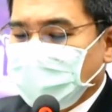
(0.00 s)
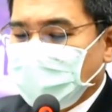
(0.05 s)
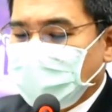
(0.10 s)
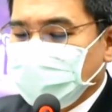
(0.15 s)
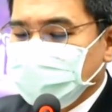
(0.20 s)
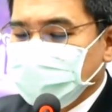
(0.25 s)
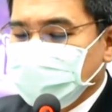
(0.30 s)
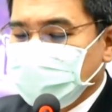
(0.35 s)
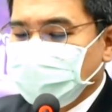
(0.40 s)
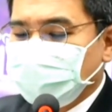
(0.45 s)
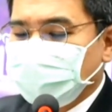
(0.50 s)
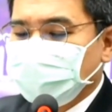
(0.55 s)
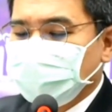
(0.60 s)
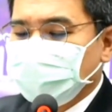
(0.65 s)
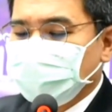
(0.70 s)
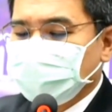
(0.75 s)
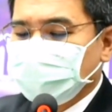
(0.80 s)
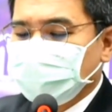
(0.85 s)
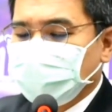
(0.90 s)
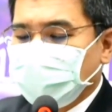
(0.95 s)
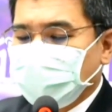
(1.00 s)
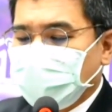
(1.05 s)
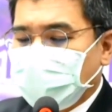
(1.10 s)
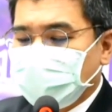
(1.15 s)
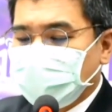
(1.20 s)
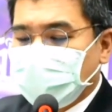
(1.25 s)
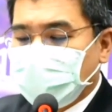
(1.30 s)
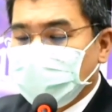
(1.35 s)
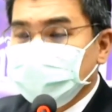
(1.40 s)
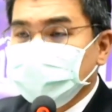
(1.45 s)
อาชีพ
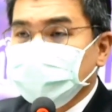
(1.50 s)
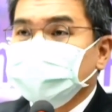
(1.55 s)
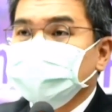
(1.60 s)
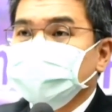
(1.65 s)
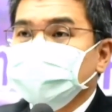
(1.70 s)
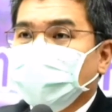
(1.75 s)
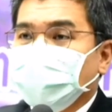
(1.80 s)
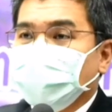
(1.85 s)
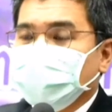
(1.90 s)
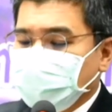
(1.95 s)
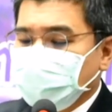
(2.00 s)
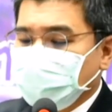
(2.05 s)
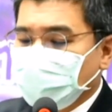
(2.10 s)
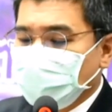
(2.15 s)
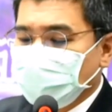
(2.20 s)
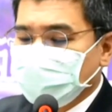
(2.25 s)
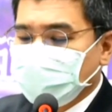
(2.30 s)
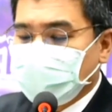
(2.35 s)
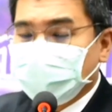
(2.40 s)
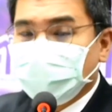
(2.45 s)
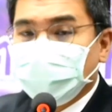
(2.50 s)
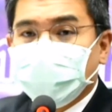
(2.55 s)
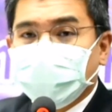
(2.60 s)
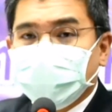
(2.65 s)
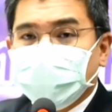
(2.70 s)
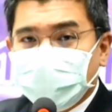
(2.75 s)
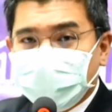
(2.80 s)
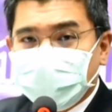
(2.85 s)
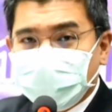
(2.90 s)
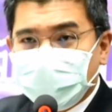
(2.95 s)
ทำงานร้านเสริมสวยที่กรุงเทพ
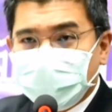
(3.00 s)
มหานค